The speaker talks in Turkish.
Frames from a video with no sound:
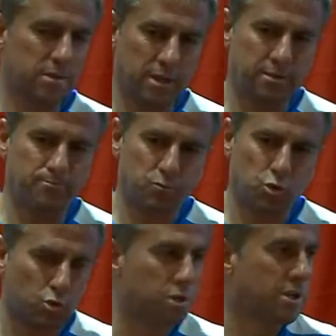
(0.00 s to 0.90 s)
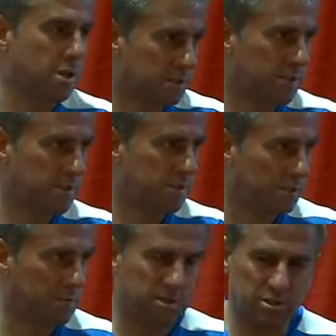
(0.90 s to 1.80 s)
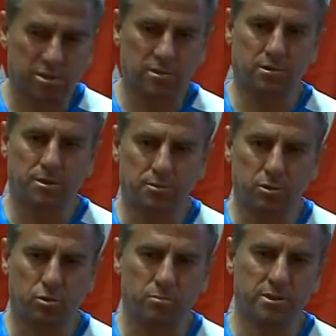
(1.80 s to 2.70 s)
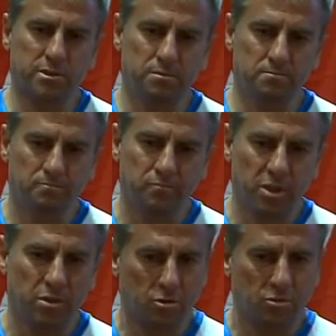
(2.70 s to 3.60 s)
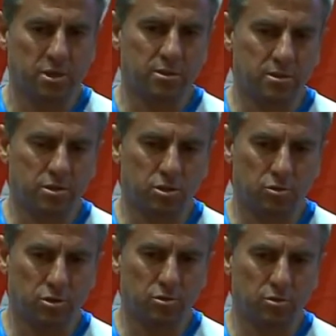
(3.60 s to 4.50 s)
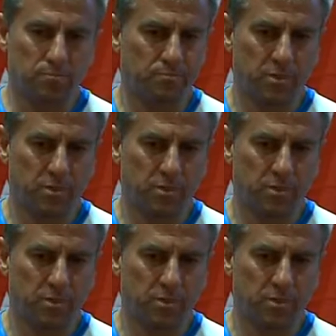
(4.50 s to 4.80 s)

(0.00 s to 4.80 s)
yani gururla karşıladılar Bataja'nın kaptan olmasını. Onlara da teşekkür ediyorum.